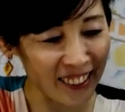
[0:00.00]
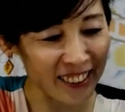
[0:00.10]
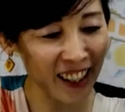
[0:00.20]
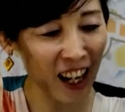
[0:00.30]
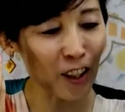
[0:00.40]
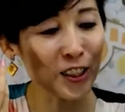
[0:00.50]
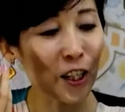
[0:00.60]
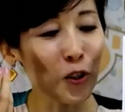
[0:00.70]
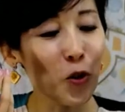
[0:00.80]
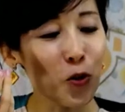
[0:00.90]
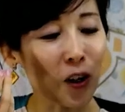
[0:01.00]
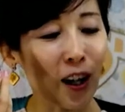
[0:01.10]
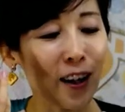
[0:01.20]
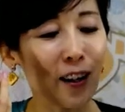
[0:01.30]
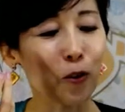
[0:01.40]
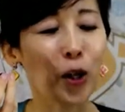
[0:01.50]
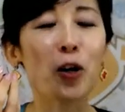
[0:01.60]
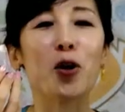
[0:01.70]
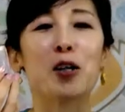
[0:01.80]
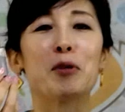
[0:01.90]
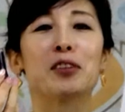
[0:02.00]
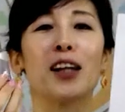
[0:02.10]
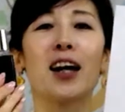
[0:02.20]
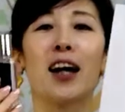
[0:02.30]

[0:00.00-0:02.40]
あ違うよんこか結構ありますね